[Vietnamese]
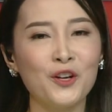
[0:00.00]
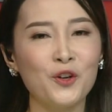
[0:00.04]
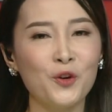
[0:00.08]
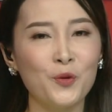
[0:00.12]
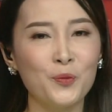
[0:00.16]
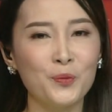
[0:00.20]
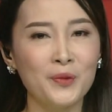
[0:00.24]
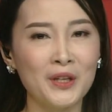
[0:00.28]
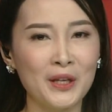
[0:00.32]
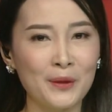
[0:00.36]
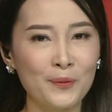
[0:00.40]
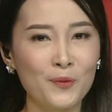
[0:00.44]

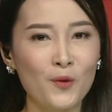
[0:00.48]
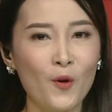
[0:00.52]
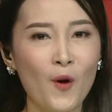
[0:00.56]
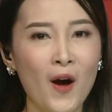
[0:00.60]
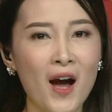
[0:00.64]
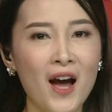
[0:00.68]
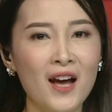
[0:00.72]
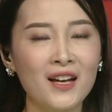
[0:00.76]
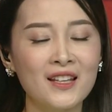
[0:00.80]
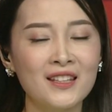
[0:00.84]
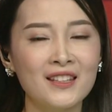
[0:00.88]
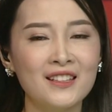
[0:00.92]
cùng điểm
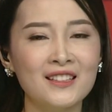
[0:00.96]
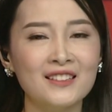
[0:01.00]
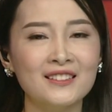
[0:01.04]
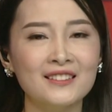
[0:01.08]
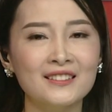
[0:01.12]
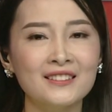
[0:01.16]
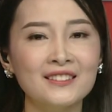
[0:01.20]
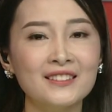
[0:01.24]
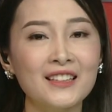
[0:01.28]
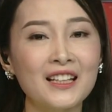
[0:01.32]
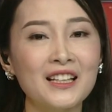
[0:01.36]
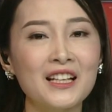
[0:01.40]
qua
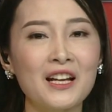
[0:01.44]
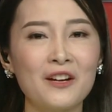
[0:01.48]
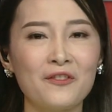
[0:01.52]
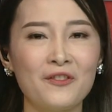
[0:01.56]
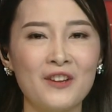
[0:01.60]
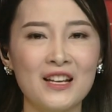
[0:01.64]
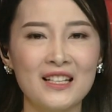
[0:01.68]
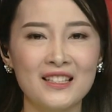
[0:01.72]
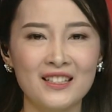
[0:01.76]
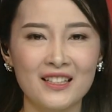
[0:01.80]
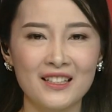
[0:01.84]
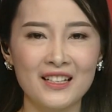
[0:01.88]
những tách cà
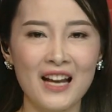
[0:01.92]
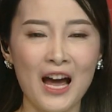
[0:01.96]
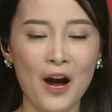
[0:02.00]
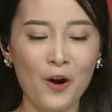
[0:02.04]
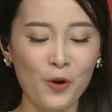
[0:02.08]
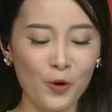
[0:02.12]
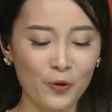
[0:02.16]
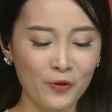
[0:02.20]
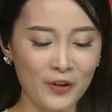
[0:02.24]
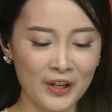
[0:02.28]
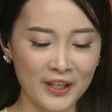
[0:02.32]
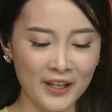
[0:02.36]
phê sữa đá
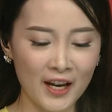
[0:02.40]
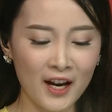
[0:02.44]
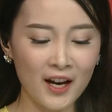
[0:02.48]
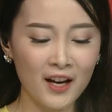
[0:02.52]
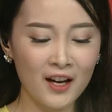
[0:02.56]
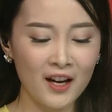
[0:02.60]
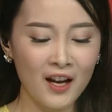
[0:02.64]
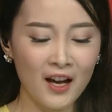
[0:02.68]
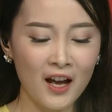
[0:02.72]
quý vị nhé.